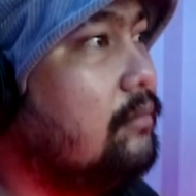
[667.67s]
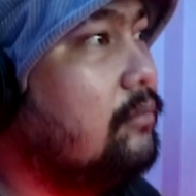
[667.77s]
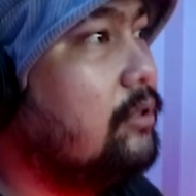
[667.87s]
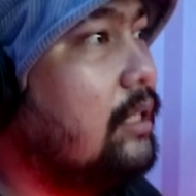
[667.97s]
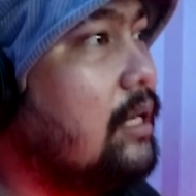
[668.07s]

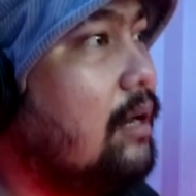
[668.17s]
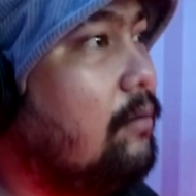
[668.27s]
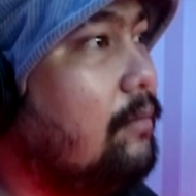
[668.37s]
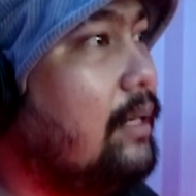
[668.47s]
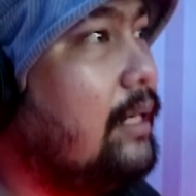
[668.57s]
Buktinya
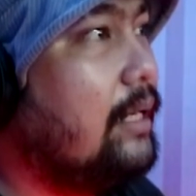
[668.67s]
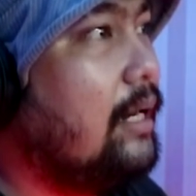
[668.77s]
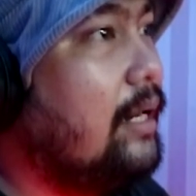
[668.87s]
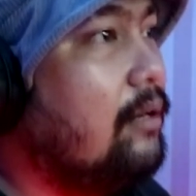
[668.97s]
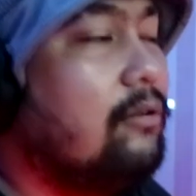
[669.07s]
kamu melirik
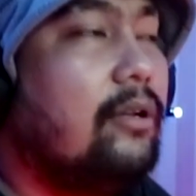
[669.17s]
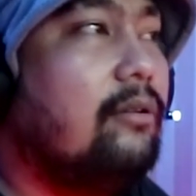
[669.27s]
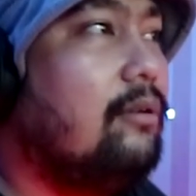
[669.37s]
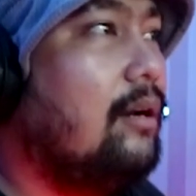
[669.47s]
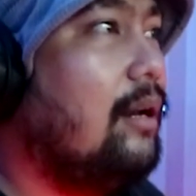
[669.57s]
yang lain. Udah,
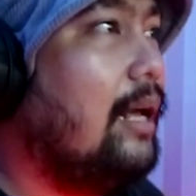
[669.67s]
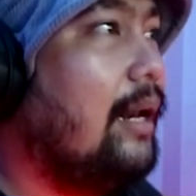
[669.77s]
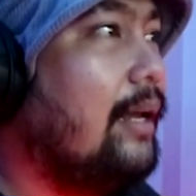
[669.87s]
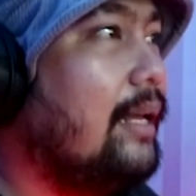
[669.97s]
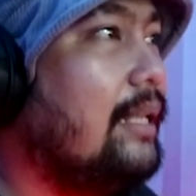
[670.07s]
udah ngelang
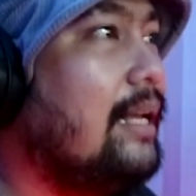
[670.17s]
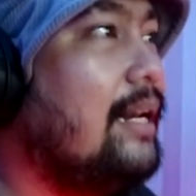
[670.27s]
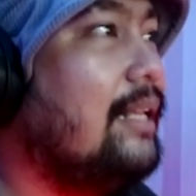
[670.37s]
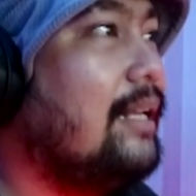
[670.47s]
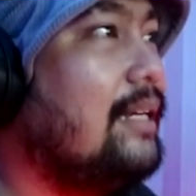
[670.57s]
lagi. Kita
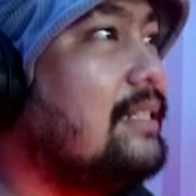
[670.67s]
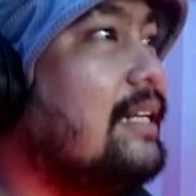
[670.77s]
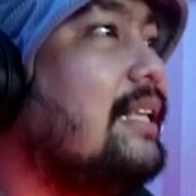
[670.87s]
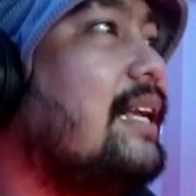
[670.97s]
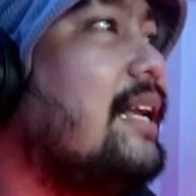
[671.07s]
ngeliat lagi
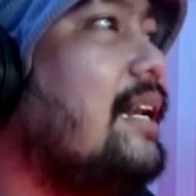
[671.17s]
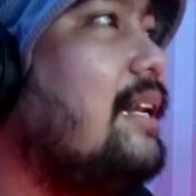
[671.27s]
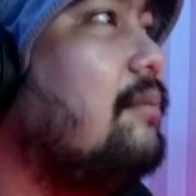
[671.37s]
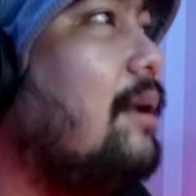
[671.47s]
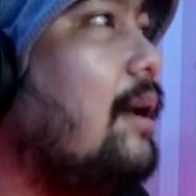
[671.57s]
ceritanya. Ini dua.